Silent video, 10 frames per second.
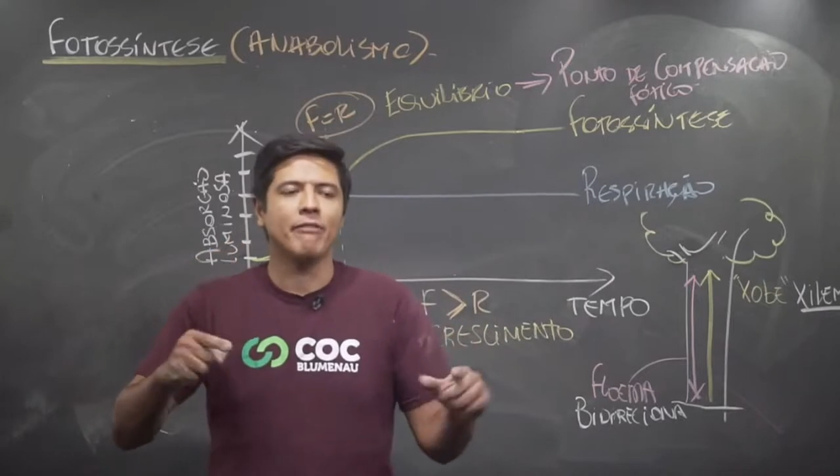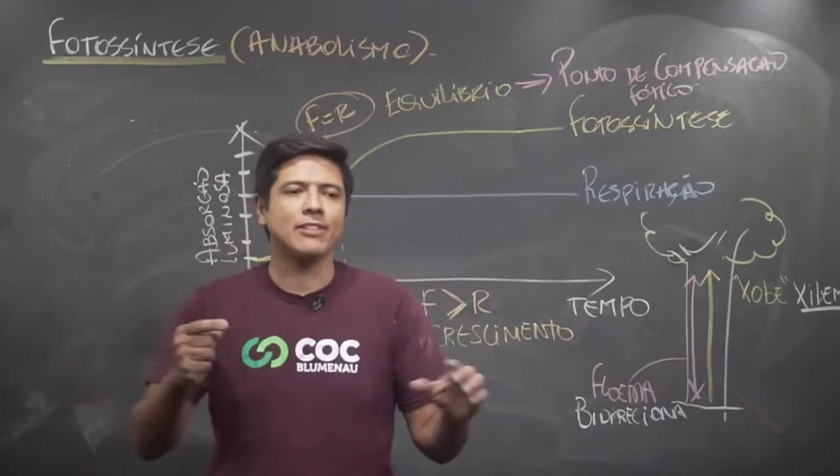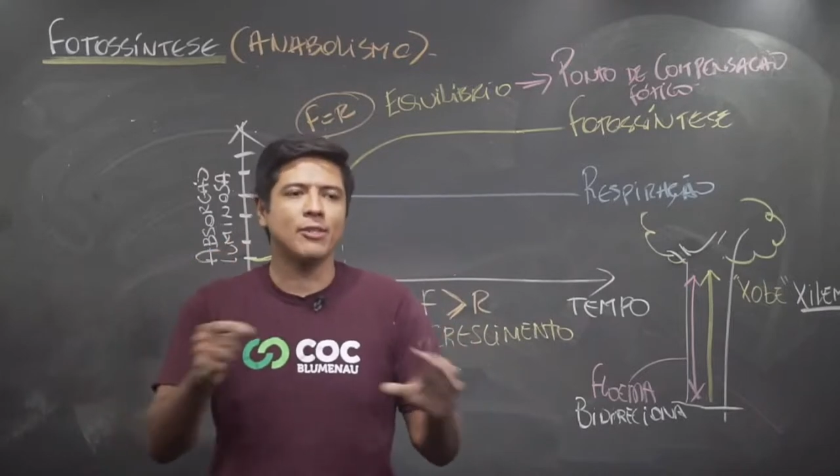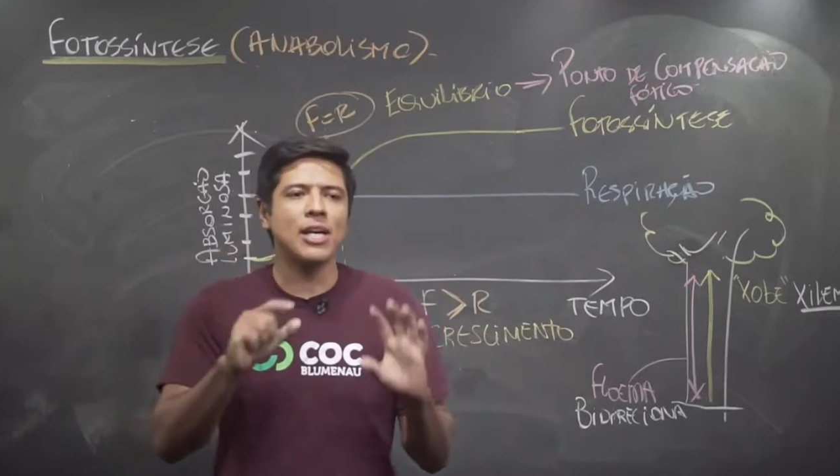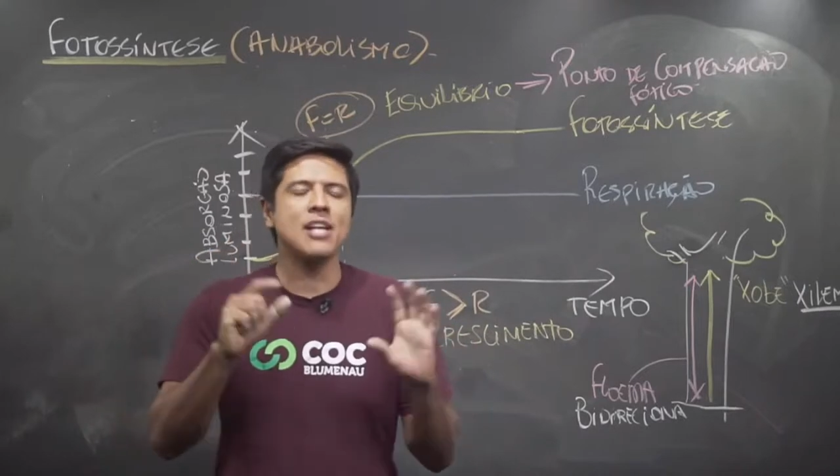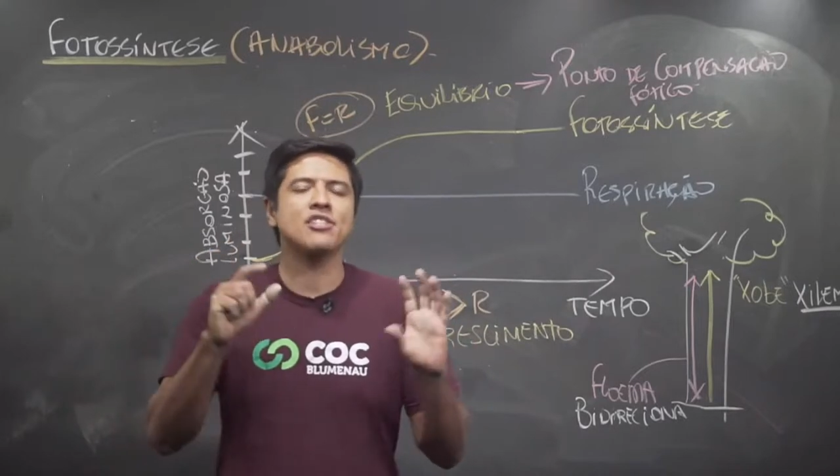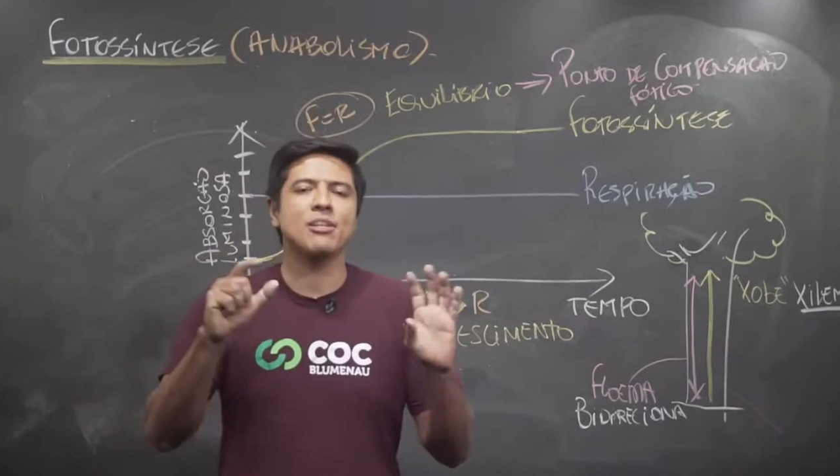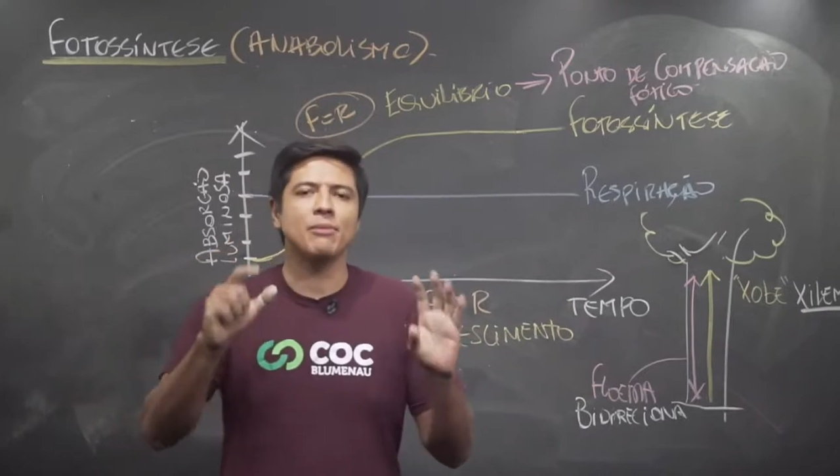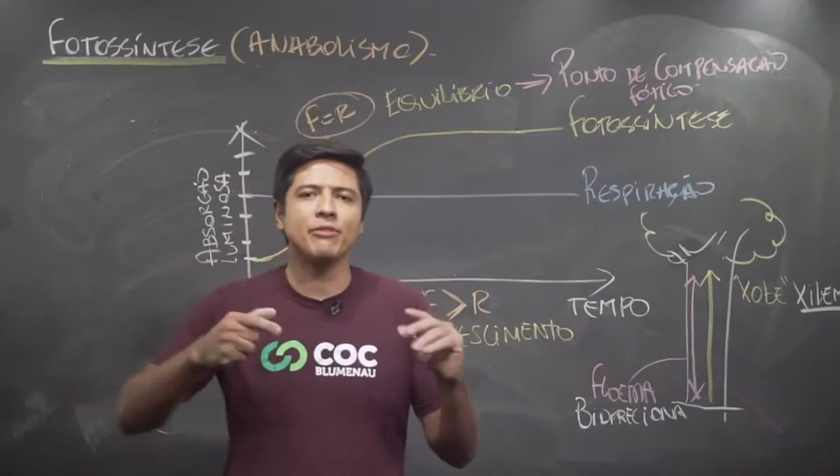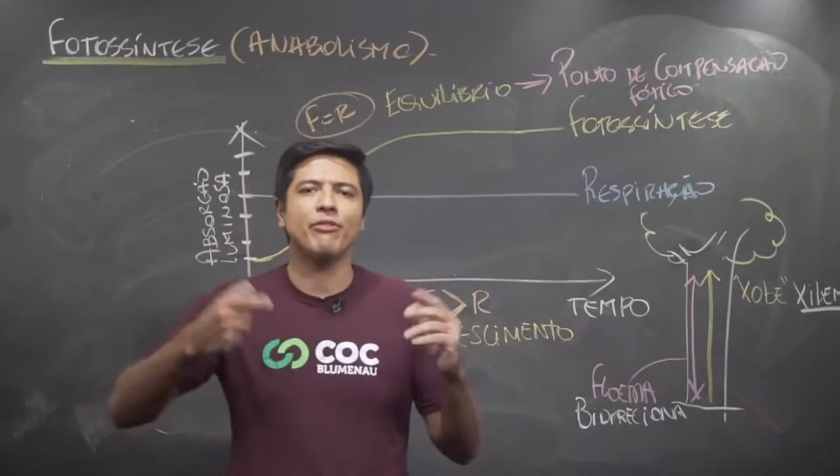fazer o que a gente
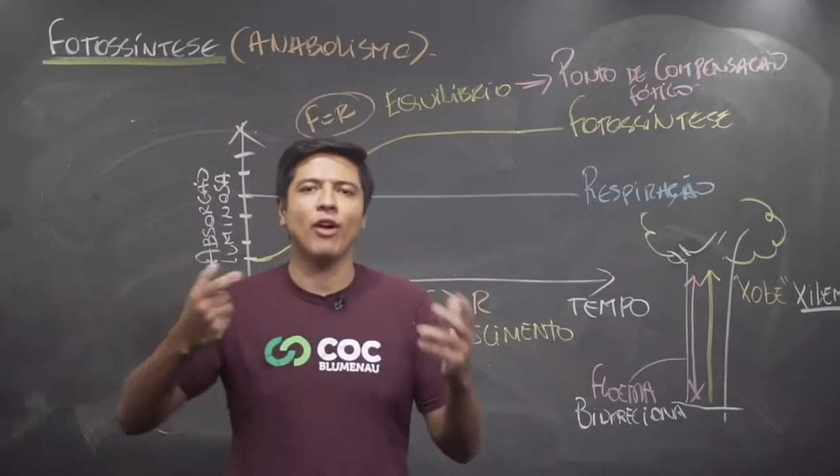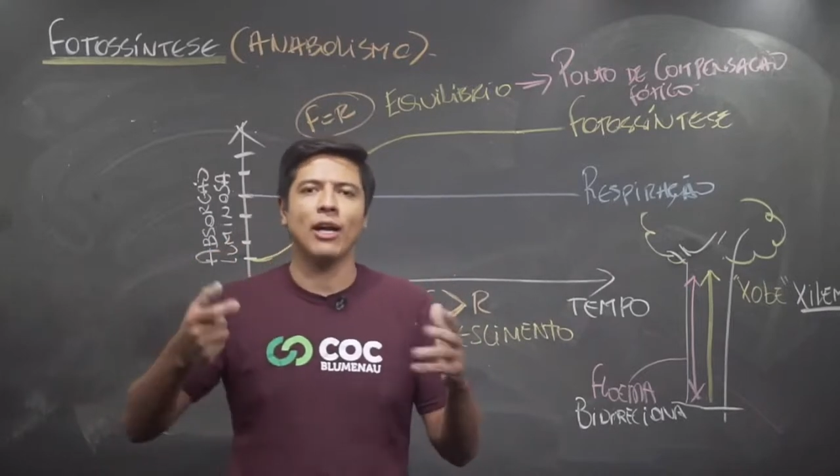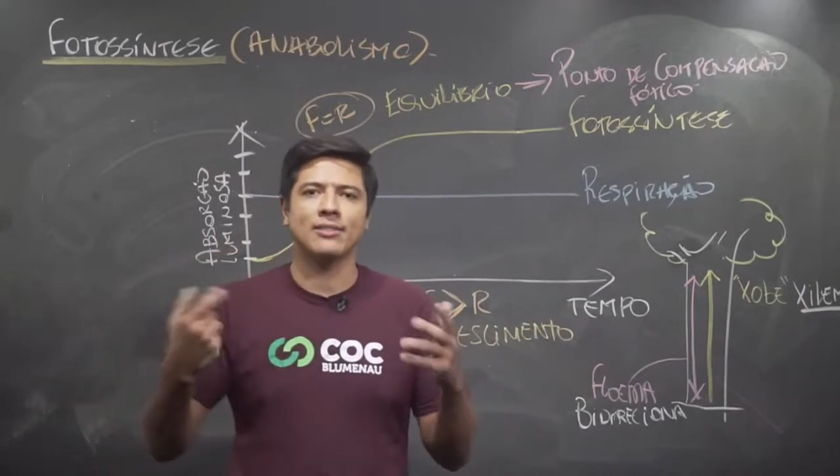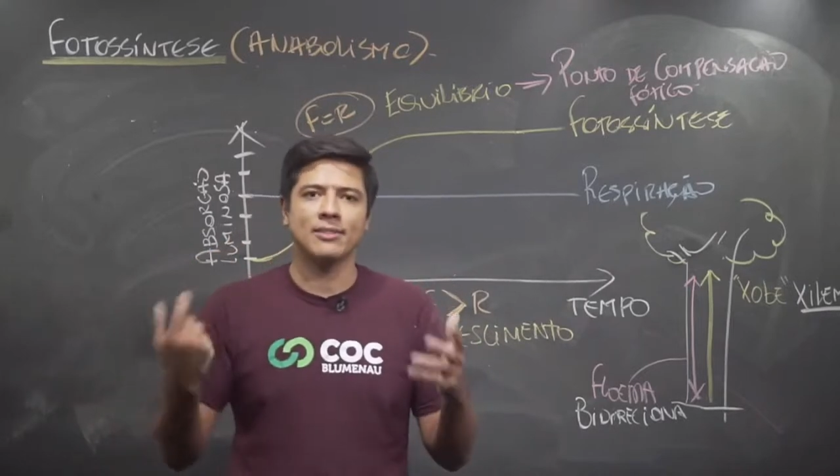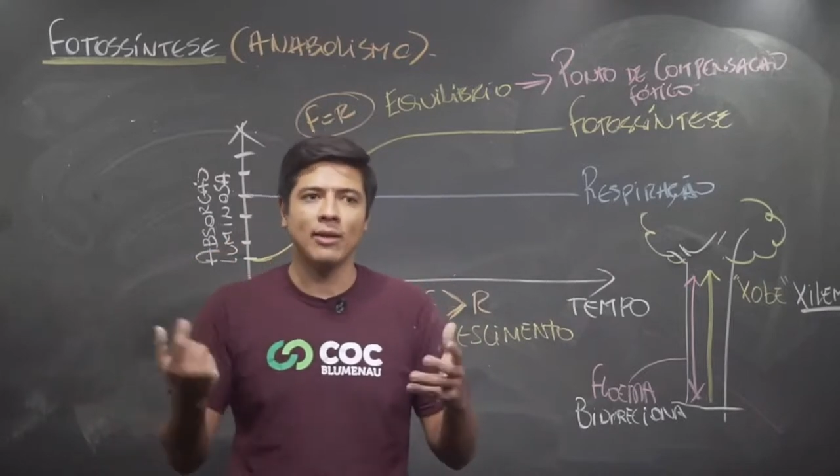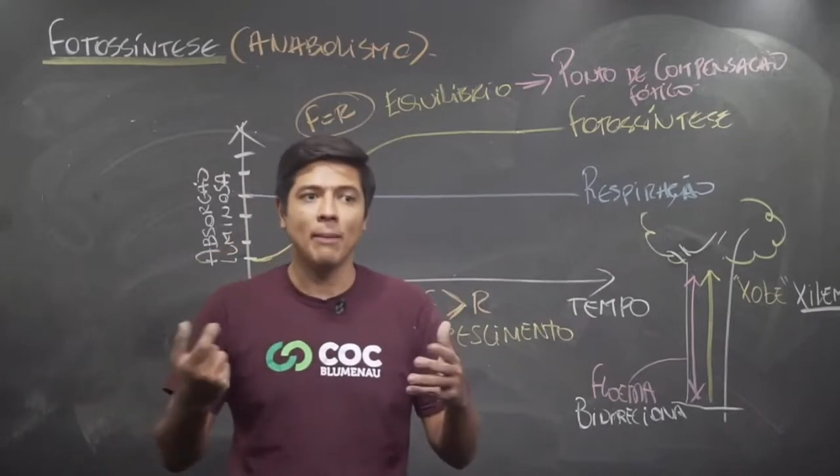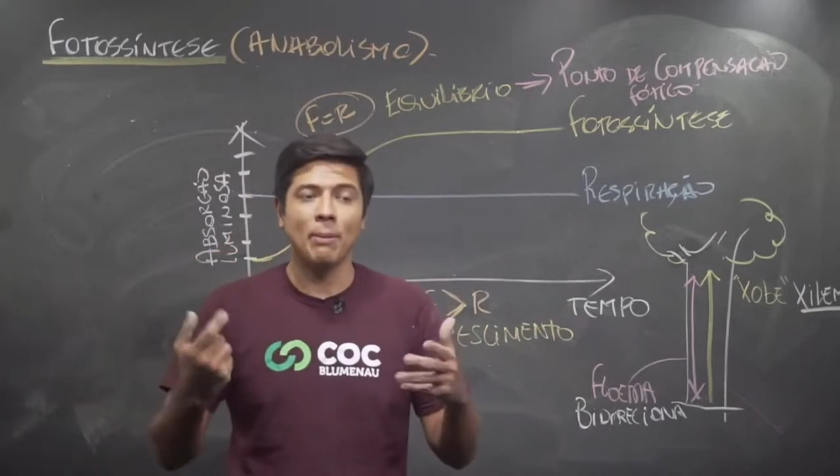chama de floração,